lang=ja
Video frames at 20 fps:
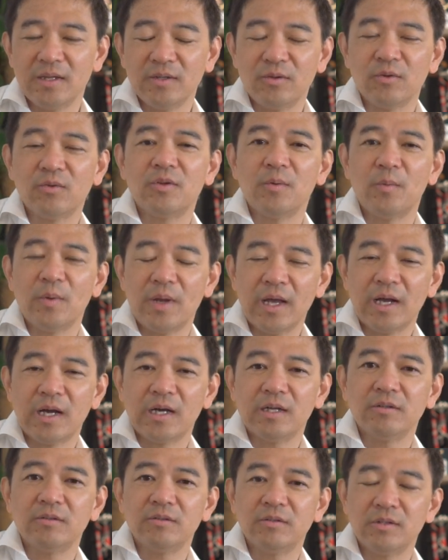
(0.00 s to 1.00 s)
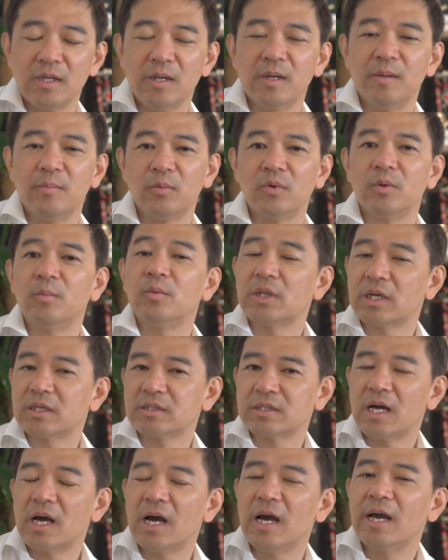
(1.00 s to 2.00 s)
とってもね、軽くて、物もた
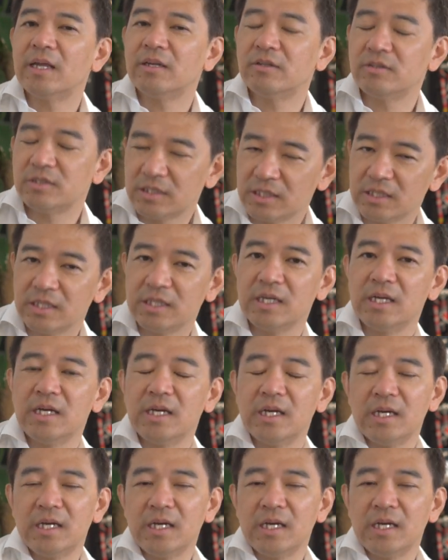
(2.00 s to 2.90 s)
くさん入るし、